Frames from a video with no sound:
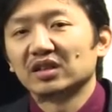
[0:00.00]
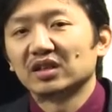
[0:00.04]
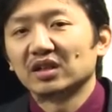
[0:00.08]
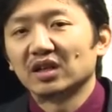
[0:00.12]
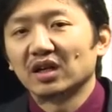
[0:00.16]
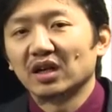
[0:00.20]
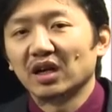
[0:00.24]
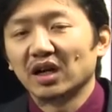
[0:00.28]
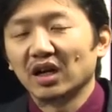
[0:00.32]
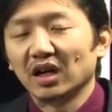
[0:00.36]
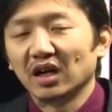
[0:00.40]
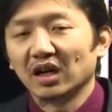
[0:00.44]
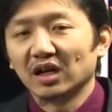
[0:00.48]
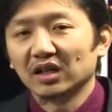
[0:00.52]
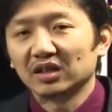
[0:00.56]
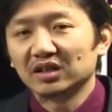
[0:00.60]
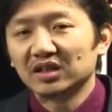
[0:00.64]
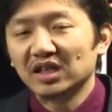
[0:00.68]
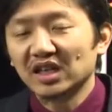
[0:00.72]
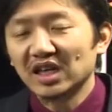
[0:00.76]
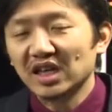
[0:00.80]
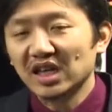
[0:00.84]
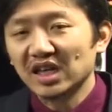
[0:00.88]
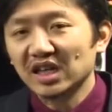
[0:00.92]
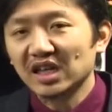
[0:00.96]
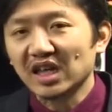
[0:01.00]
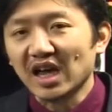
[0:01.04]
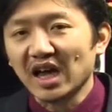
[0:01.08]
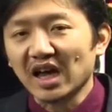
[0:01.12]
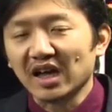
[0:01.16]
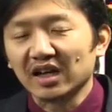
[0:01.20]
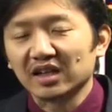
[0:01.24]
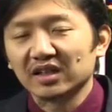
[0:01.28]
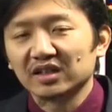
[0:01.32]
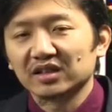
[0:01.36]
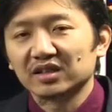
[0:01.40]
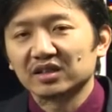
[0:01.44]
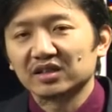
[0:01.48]
啊，第一点
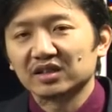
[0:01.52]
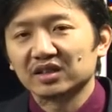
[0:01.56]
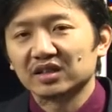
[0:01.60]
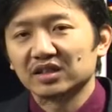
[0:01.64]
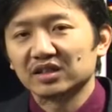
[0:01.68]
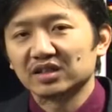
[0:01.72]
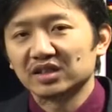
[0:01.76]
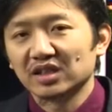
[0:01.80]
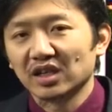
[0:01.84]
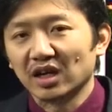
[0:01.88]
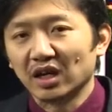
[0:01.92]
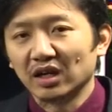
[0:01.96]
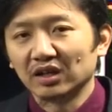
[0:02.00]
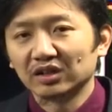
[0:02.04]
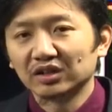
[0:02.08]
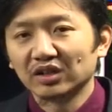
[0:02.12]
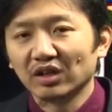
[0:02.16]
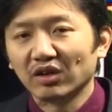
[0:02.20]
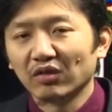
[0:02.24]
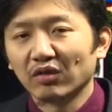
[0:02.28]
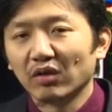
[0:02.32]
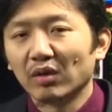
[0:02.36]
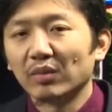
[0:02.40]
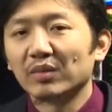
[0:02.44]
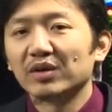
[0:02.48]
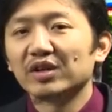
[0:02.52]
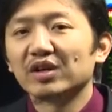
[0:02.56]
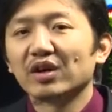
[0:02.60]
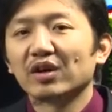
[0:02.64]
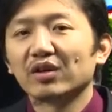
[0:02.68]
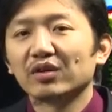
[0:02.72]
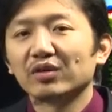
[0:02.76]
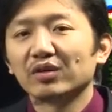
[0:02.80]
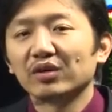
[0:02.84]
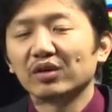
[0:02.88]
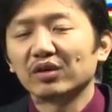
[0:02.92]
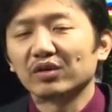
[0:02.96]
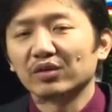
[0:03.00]
是强调我们要
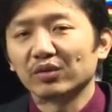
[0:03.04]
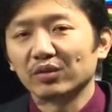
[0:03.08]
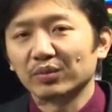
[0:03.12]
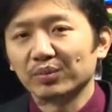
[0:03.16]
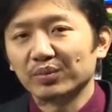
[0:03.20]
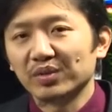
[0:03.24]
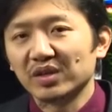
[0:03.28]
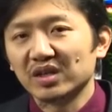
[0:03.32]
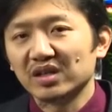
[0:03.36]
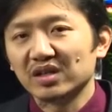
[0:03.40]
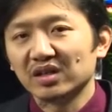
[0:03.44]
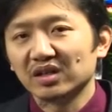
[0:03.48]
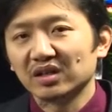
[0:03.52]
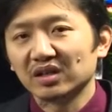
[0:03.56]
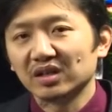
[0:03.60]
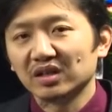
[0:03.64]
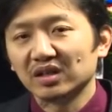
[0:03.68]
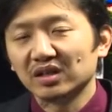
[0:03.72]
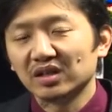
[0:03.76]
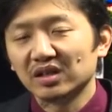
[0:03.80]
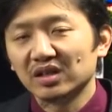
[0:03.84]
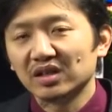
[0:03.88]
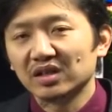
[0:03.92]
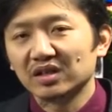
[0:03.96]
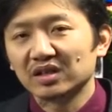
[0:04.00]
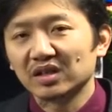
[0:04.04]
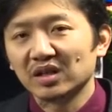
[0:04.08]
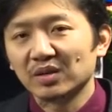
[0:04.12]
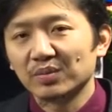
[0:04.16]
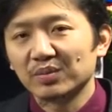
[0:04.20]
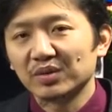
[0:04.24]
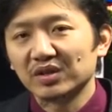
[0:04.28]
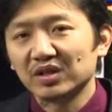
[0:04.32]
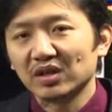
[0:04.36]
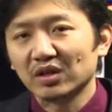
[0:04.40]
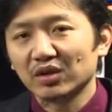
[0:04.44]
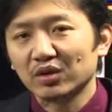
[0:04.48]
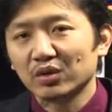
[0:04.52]
用一种比较一颗比
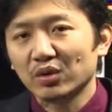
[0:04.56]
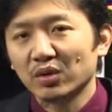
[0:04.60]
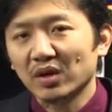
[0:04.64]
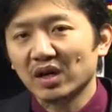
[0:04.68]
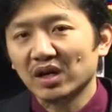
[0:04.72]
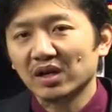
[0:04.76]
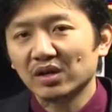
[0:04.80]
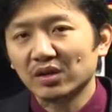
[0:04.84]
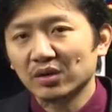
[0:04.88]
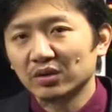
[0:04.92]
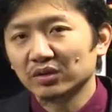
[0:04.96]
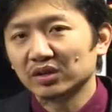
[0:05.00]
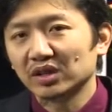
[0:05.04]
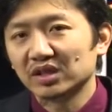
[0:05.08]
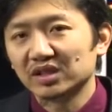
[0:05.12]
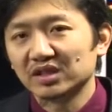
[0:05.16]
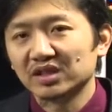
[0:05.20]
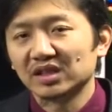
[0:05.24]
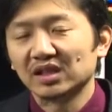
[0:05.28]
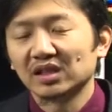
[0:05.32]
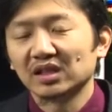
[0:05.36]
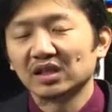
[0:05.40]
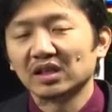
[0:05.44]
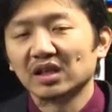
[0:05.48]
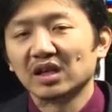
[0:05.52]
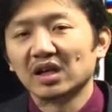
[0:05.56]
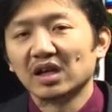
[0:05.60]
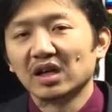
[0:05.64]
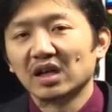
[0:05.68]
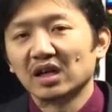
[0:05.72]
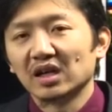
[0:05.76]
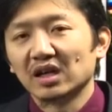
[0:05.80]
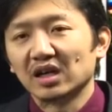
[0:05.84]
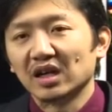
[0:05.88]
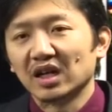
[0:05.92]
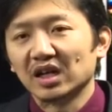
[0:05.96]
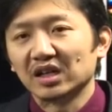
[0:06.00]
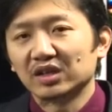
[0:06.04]
较宽厚的心
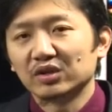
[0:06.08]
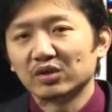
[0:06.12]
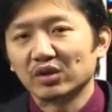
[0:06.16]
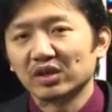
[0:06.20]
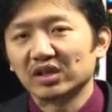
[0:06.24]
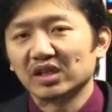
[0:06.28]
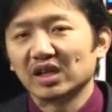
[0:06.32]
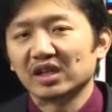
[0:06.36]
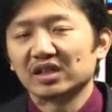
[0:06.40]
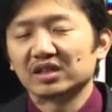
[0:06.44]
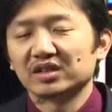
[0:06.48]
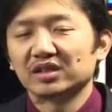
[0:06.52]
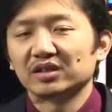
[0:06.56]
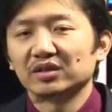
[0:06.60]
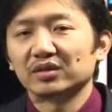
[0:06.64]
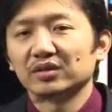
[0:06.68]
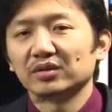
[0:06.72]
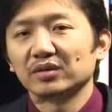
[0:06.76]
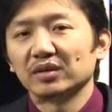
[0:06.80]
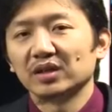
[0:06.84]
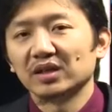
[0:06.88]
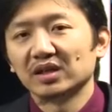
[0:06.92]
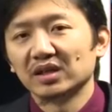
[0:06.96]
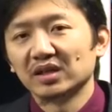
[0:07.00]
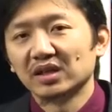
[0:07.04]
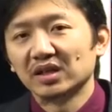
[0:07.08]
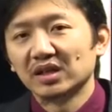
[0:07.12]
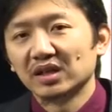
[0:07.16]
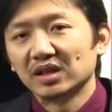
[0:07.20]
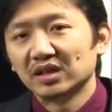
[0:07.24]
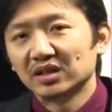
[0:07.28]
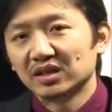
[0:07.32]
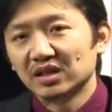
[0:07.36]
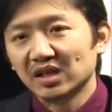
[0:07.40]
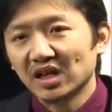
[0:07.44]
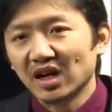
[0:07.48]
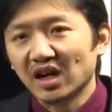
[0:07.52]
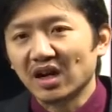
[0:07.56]
来对待生活；
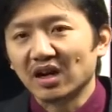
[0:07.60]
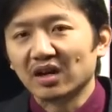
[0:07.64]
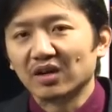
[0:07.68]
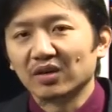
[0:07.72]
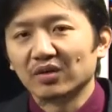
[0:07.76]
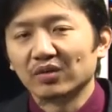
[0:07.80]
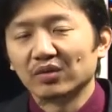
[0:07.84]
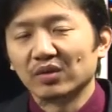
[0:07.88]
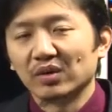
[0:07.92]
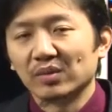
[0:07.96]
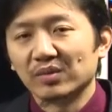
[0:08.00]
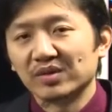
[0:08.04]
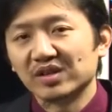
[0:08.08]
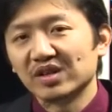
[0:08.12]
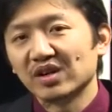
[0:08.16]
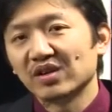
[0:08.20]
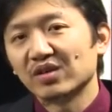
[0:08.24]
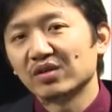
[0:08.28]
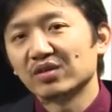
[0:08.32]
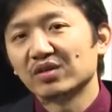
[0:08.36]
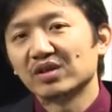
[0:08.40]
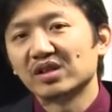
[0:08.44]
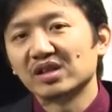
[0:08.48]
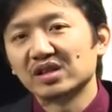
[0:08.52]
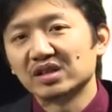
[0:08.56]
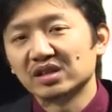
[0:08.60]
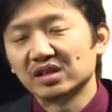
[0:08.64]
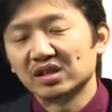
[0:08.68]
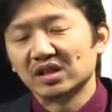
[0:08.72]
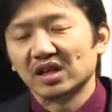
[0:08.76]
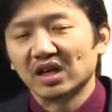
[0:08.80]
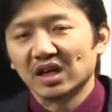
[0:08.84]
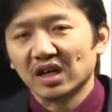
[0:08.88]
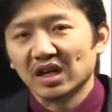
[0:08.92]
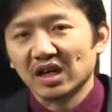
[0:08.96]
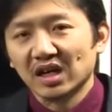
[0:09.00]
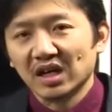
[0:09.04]
第二，我们要用一颗